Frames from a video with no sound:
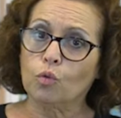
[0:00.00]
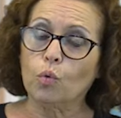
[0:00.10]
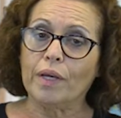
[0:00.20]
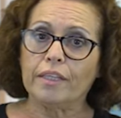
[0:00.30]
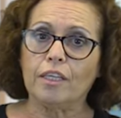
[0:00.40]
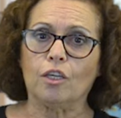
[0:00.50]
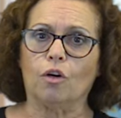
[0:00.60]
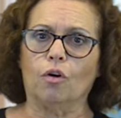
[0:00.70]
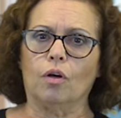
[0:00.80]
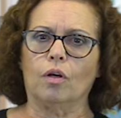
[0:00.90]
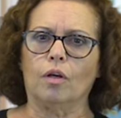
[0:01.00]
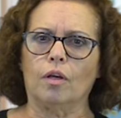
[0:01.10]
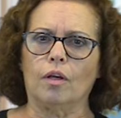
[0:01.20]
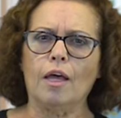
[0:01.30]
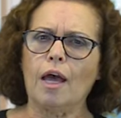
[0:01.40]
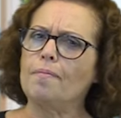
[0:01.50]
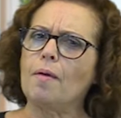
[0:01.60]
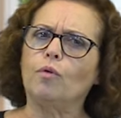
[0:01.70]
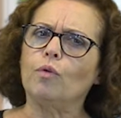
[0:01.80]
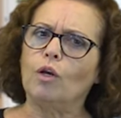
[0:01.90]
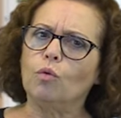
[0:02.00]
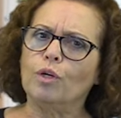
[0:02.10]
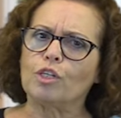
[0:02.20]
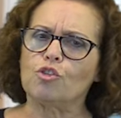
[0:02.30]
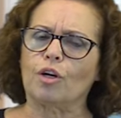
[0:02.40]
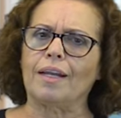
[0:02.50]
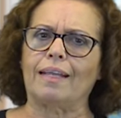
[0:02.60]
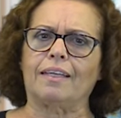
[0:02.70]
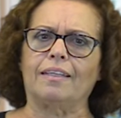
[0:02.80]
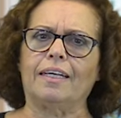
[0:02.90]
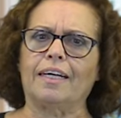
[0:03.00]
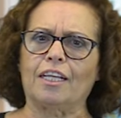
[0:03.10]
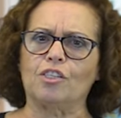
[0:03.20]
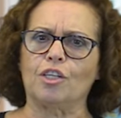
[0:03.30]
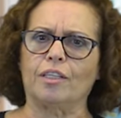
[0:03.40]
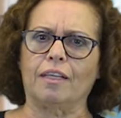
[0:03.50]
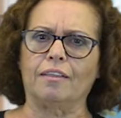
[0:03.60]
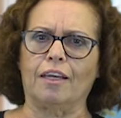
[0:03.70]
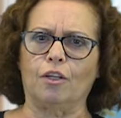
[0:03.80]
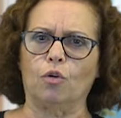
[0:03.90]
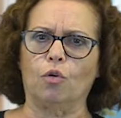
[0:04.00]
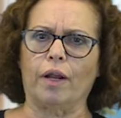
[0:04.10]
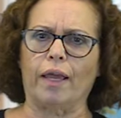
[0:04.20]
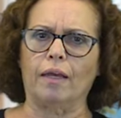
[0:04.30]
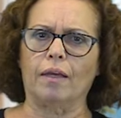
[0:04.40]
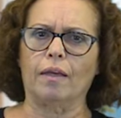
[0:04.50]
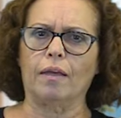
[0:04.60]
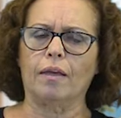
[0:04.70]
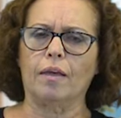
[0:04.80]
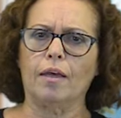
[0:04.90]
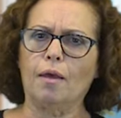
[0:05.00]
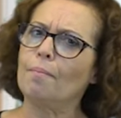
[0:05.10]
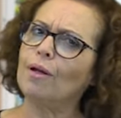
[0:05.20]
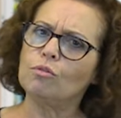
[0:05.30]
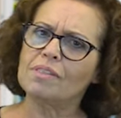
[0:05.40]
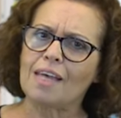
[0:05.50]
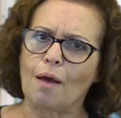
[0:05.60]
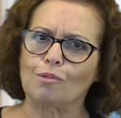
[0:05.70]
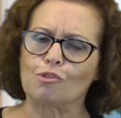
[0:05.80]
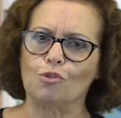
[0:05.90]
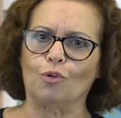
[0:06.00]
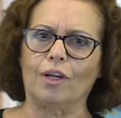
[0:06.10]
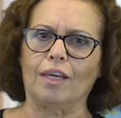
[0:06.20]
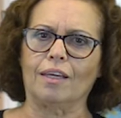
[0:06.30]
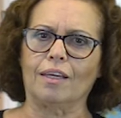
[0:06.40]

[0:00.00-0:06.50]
tu e Dio abbiamo una lunga giornata di crescita interiore, ma non siamo soli.